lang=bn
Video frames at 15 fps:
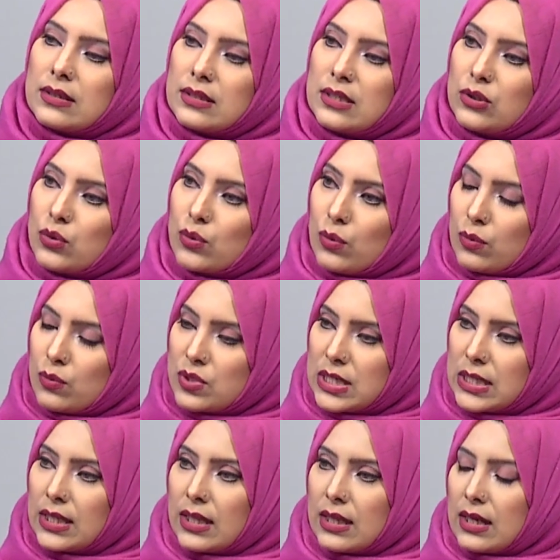দ্বিতীয় কোনো
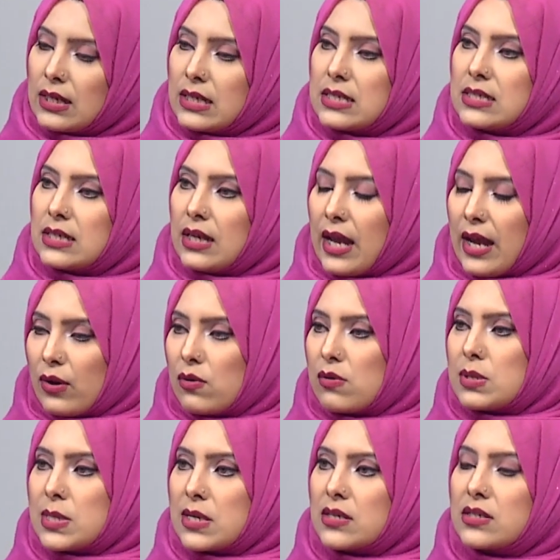চিন্তা থাকে যে
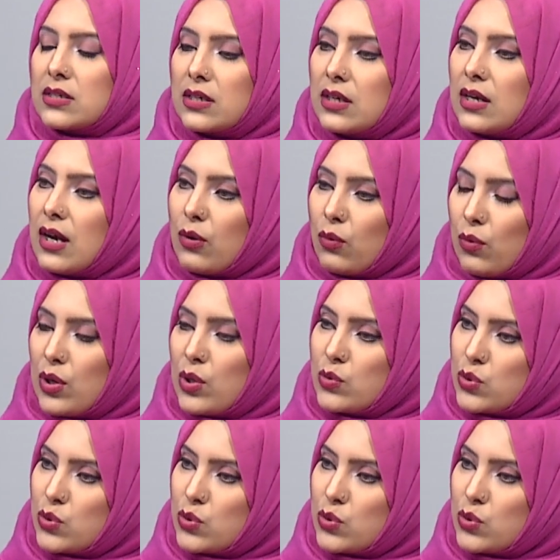এখন সার্জারি না করলেও